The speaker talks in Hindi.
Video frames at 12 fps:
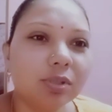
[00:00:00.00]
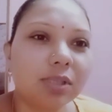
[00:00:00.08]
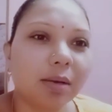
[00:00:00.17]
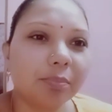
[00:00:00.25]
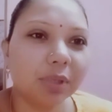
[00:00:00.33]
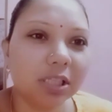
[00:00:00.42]
हूँ
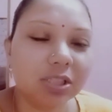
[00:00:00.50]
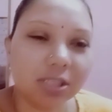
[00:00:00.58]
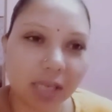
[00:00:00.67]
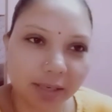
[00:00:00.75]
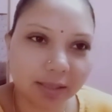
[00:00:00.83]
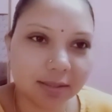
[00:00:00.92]
शाम की
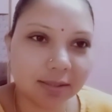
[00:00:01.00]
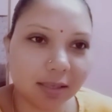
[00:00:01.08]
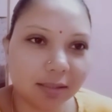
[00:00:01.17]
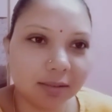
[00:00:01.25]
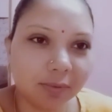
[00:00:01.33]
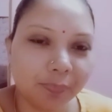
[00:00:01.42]
चाय के
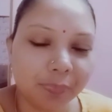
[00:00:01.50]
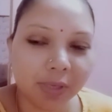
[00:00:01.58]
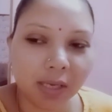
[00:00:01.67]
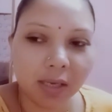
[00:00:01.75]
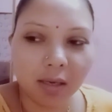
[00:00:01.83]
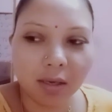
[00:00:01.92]
साथ
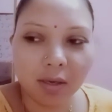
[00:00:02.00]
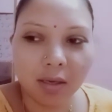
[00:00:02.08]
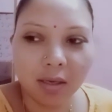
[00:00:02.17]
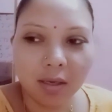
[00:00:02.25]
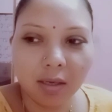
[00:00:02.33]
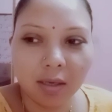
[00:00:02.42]

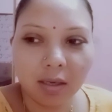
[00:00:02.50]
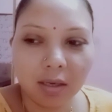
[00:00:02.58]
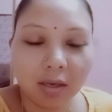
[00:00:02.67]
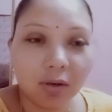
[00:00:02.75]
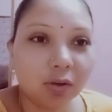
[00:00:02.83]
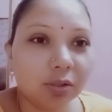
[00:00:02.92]

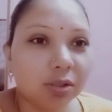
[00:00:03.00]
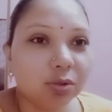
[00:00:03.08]
और